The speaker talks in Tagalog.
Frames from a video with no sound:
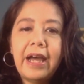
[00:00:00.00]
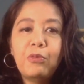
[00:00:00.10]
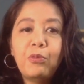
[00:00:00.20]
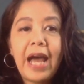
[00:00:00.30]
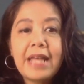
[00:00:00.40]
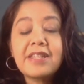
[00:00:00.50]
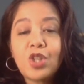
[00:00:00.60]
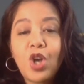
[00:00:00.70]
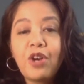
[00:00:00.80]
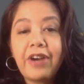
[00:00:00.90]
As a
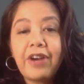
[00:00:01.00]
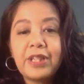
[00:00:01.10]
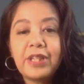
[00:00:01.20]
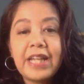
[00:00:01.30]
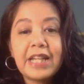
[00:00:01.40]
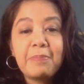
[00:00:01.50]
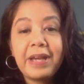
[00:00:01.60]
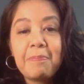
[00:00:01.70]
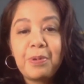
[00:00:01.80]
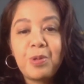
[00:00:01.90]
songwriter, that's my
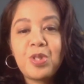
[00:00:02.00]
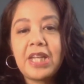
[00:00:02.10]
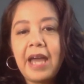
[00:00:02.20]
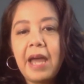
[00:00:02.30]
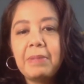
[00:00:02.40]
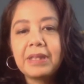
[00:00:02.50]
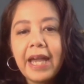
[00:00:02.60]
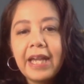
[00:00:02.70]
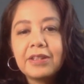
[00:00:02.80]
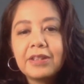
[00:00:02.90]
approach kasi. I'm a
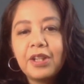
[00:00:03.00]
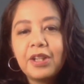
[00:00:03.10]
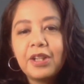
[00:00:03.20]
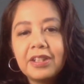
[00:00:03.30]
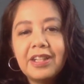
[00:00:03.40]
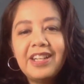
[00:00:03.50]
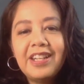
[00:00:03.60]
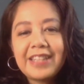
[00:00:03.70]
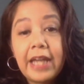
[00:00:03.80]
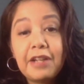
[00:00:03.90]
title,
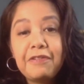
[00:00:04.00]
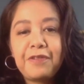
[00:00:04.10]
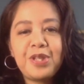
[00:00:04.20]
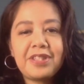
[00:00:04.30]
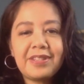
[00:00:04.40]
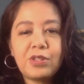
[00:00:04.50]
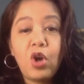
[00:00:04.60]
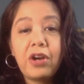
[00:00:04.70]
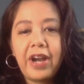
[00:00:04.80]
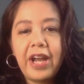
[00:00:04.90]
title first
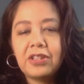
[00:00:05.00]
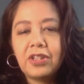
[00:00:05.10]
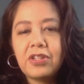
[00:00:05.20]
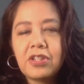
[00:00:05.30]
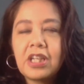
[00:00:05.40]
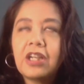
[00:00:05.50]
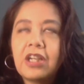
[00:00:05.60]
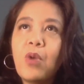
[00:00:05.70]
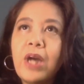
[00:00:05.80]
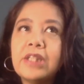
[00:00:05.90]
songwriter. So it's like I
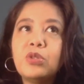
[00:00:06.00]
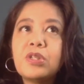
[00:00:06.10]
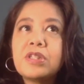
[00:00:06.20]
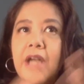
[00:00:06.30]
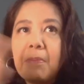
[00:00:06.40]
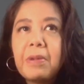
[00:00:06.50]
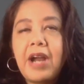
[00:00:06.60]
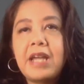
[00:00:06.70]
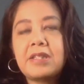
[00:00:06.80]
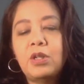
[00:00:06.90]
wanted to summarize
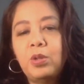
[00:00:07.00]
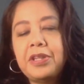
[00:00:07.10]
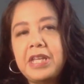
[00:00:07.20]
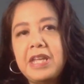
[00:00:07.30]
the whole theme